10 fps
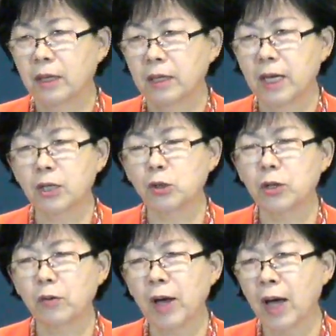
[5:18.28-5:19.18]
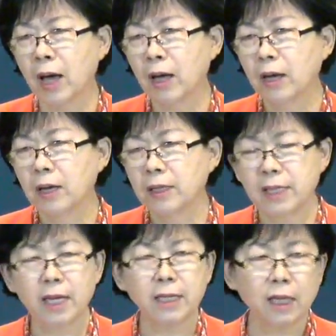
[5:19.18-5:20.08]
예수님과
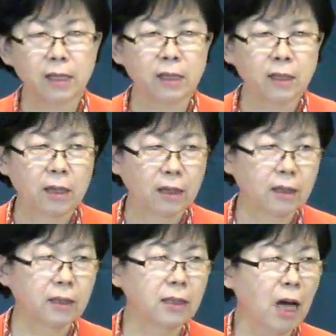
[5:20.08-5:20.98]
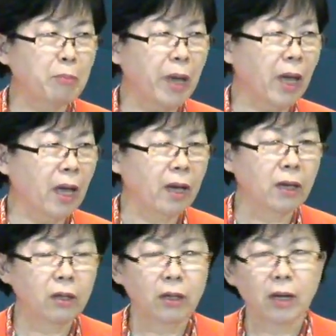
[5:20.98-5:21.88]
제자들 그 앞에
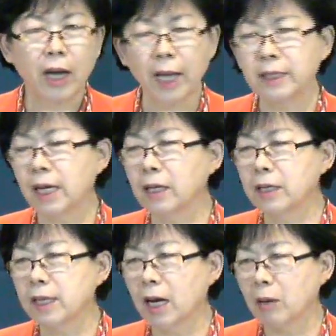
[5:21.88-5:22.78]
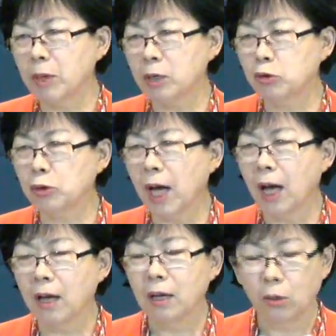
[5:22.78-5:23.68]
앉아 있는 사람의 수가
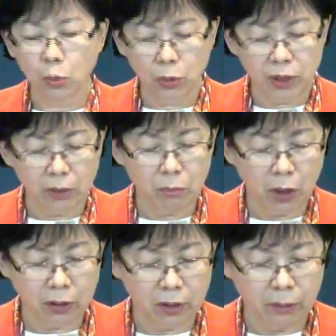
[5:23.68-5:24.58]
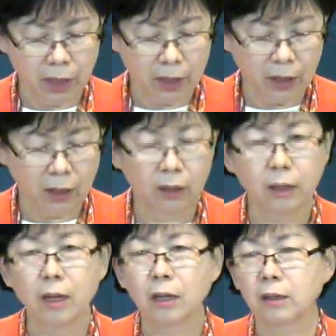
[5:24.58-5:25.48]
5천 명쯤이나 되는
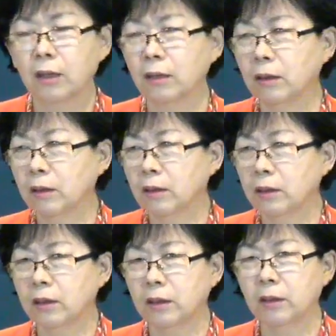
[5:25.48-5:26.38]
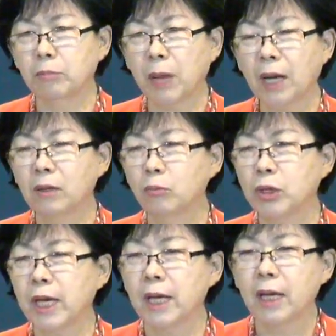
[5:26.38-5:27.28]
그런 큰 많은
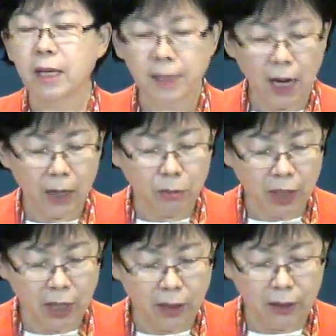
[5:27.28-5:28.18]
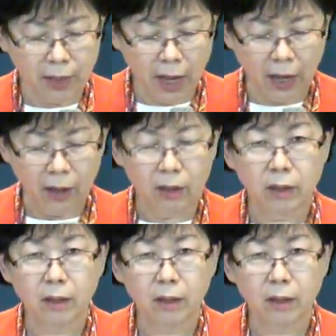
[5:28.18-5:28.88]
무리의 사람들이 있는데